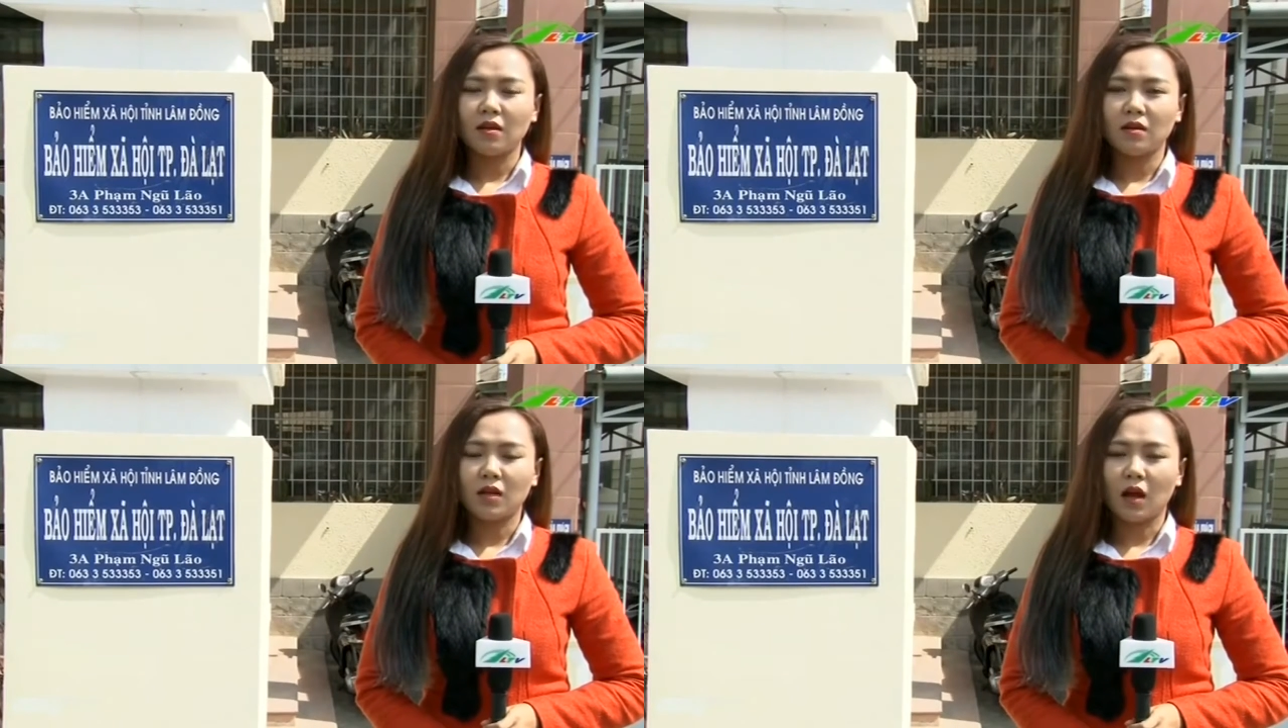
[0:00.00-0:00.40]

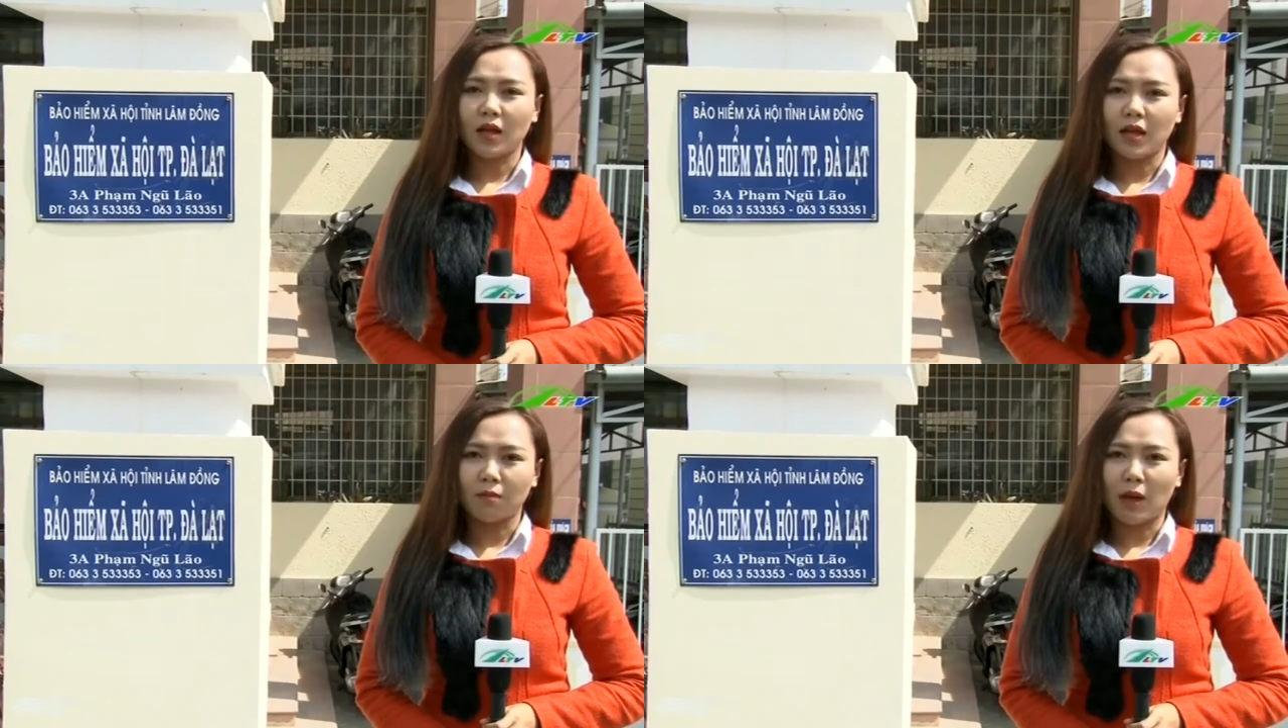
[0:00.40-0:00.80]
được thực
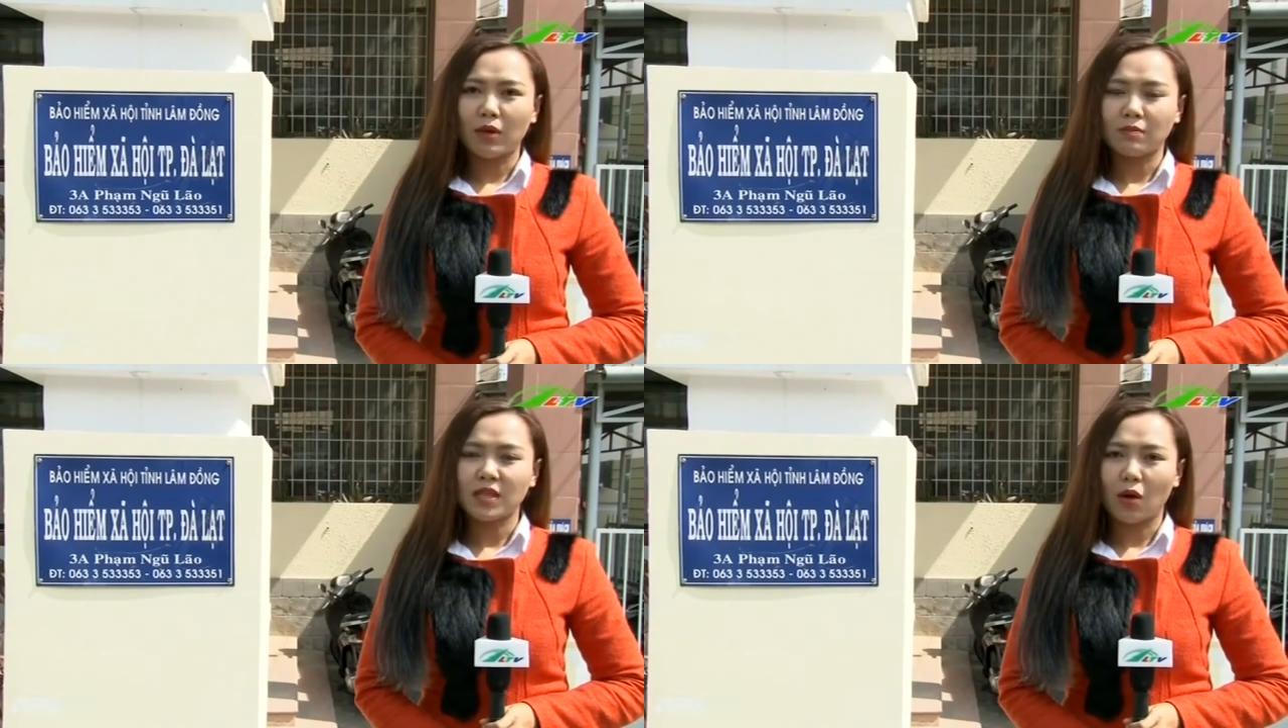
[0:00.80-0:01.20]
hiện bảo
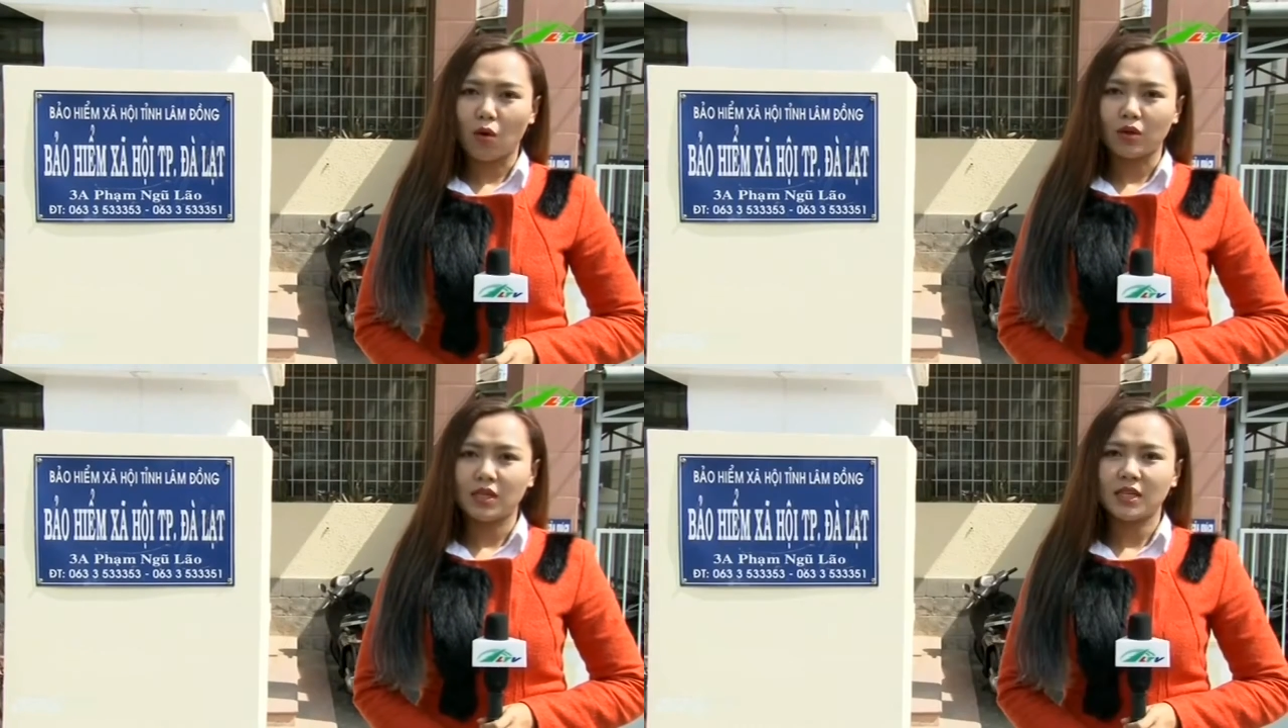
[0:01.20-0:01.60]
hiểm xã
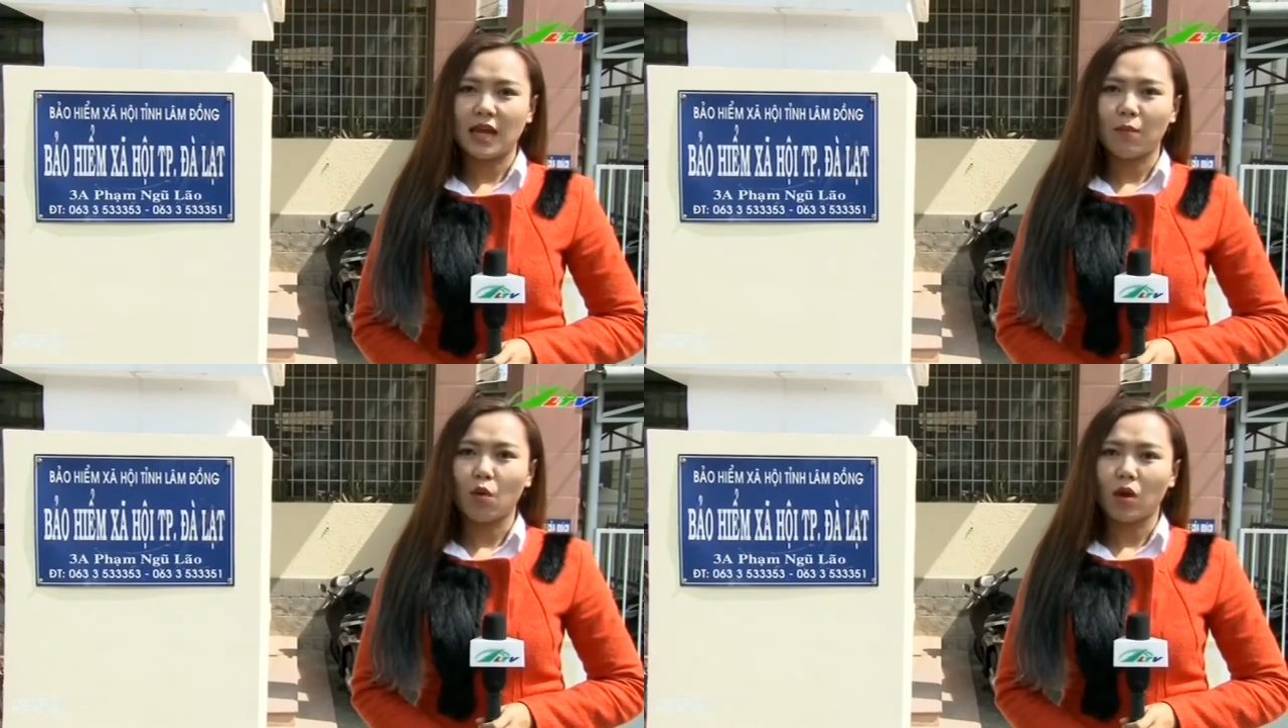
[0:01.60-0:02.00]
hội chi
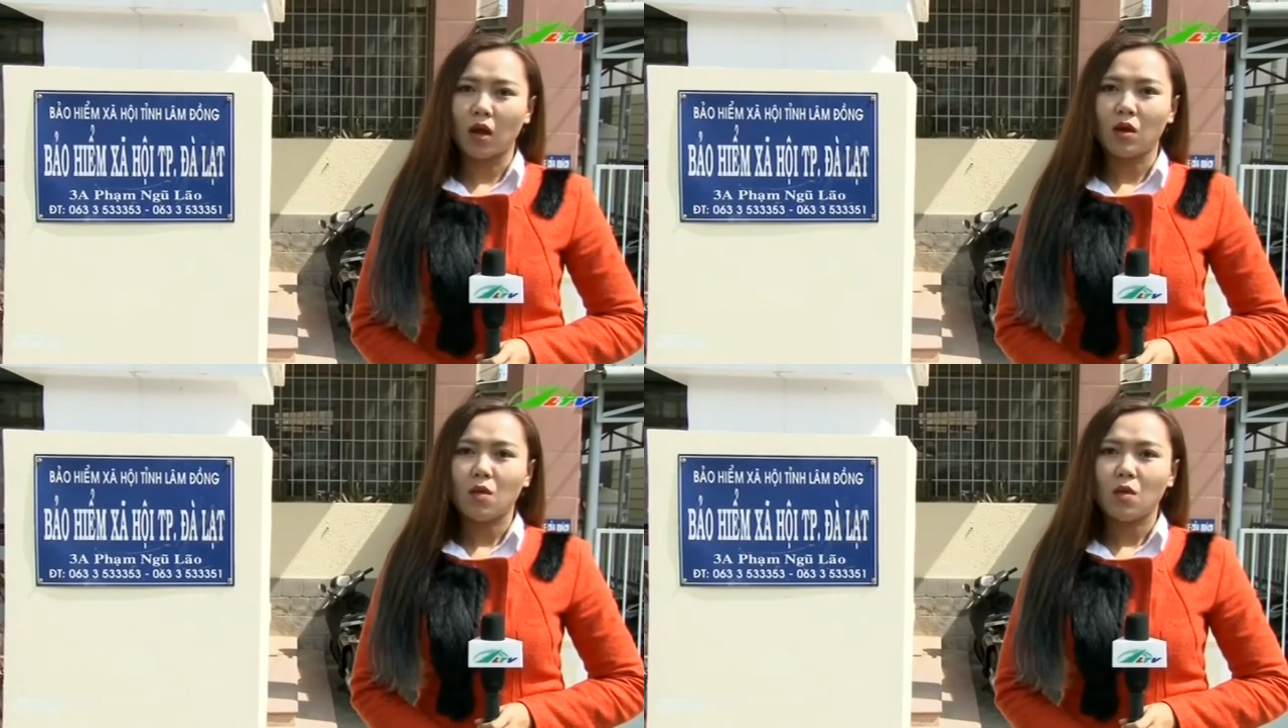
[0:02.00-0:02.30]
trả một lần